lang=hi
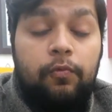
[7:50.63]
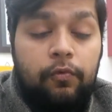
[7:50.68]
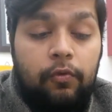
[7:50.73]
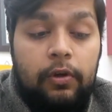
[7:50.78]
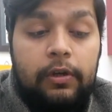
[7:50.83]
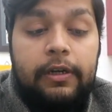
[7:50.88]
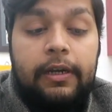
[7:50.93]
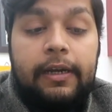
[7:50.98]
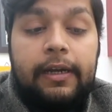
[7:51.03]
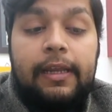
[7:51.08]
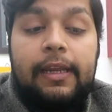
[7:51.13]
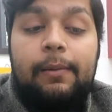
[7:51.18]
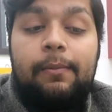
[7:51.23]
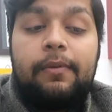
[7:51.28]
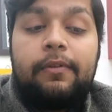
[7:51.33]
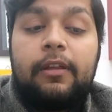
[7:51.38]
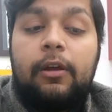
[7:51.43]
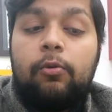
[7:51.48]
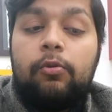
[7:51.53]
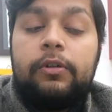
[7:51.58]
फुल डिटेल
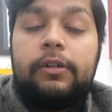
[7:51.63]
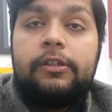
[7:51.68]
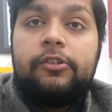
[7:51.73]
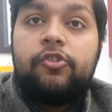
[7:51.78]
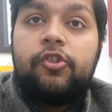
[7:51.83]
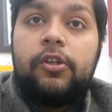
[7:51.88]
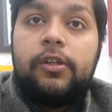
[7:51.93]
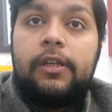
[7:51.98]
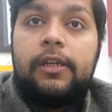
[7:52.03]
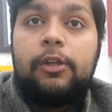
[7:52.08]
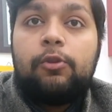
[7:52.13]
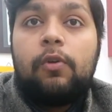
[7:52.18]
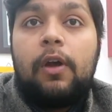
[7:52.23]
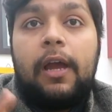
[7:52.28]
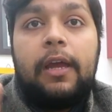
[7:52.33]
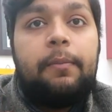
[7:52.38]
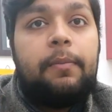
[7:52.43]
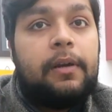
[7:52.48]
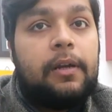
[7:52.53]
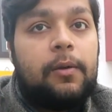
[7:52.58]
में साउंड टेस्ट चाहिए ना तो
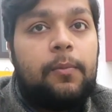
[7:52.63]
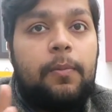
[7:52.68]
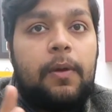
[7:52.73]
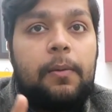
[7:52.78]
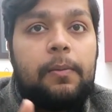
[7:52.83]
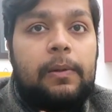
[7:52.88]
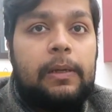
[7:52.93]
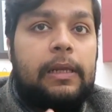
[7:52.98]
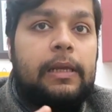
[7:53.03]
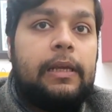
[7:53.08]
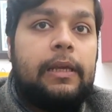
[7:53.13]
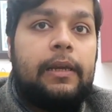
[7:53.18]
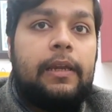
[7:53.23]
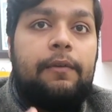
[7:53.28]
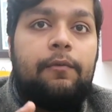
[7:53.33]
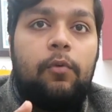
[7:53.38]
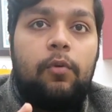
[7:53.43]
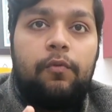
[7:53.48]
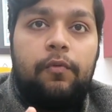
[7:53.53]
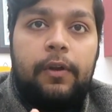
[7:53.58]
आई बटन पर आप क्लिक
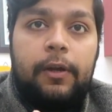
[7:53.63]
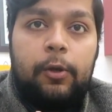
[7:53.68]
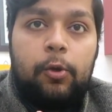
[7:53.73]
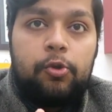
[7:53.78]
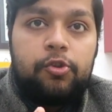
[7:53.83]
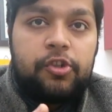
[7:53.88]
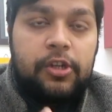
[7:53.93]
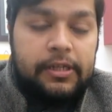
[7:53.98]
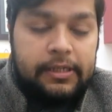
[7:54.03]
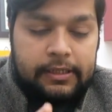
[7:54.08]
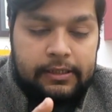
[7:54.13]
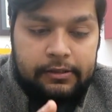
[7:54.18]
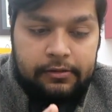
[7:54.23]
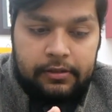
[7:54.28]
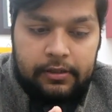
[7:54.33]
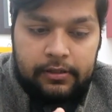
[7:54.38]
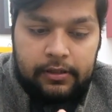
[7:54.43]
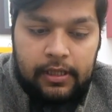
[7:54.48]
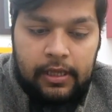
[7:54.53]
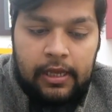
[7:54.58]
करके वो वीडियो चेक कर
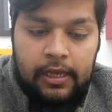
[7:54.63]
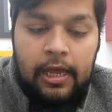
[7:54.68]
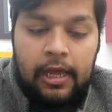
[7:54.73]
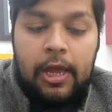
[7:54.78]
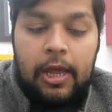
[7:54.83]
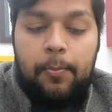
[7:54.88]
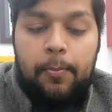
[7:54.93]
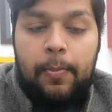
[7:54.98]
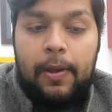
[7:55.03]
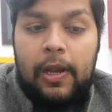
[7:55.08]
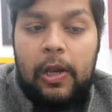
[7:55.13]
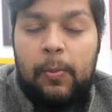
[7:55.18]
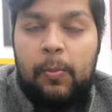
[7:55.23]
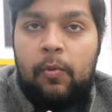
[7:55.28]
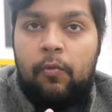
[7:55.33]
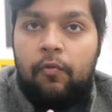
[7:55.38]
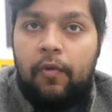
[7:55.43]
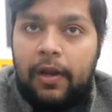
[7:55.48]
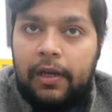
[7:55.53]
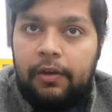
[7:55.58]
सकते हैं पहले
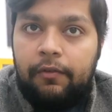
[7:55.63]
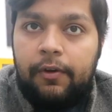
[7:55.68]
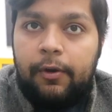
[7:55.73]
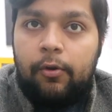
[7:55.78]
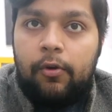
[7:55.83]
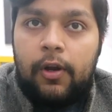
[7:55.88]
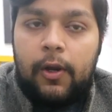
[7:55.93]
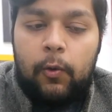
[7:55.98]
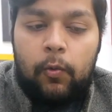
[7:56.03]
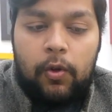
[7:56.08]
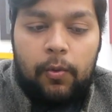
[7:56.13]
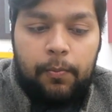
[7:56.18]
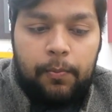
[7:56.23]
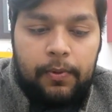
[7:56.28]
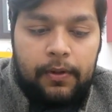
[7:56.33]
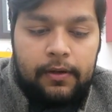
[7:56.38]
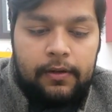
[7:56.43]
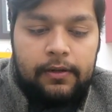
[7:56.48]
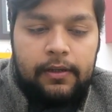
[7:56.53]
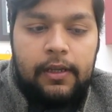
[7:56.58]
मैं वाली वीडियो डालूंगा
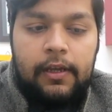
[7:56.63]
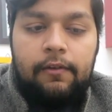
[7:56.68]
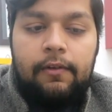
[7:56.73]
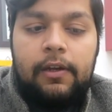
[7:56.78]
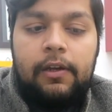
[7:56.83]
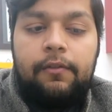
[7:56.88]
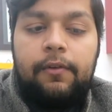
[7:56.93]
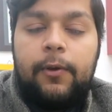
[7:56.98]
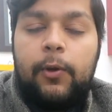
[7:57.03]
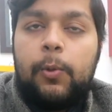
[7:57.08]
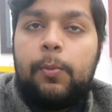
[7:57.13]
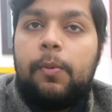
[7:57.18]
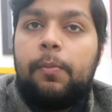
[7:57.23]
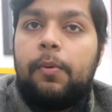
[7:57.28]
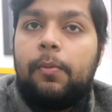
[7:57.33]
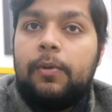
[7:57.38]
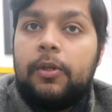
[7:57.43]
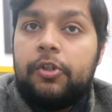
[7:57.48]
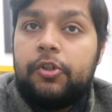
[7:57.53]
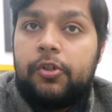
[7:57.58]
फिर ये वाली वीडियो मैं
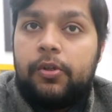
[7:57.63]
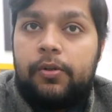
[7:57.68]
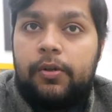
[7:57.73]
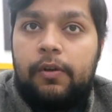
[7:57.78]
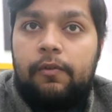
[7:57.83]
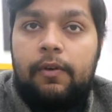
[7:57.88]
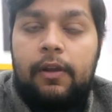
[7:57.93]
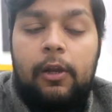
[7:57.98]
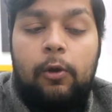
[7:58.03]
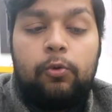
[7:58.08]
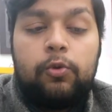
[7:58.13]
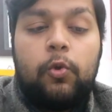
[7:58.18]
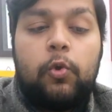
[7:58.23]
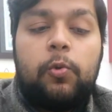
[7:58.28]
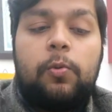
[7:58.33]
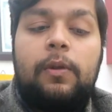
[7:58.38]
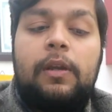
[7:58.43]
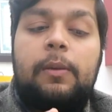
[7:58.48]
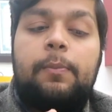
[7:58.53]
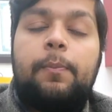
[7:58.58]
पब्लिश करने वाला हूँ तो
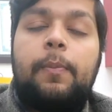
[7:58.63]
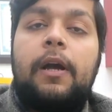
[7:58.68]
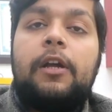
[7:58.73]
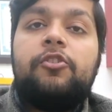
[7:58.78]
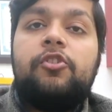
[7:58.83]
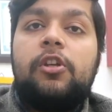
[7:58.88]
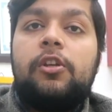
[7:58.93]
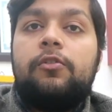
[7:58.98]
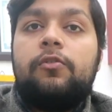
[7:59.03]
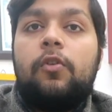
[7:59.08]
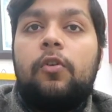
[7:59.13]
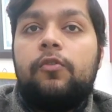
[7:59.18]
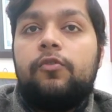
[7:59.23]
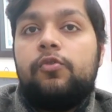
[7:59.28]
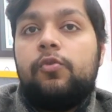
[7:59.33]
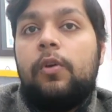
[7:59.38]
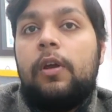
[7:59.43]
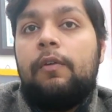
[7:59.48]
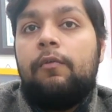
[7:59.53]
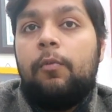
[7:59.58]
उसमें मैंने पाँच छः सॉन्ग्स
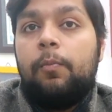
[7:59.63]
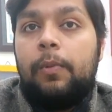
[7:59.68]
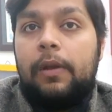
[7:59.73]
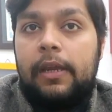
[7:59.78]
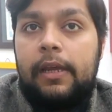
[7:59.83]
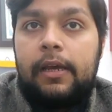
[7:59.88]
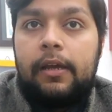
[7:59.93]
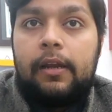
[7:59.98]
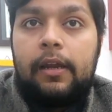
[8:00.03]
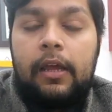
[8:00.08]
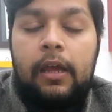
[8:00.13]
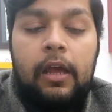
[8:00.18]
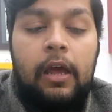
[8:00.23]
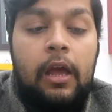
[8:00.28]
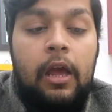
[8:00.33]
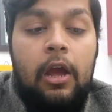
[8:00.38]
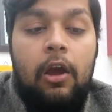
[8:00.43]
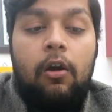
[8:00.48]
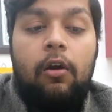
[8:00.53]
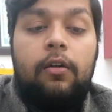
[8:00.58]
जो हैं वो प्ले करे हैं
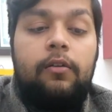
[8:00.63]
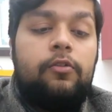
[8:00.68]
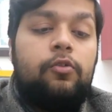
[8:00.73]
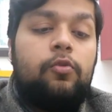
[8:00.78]
और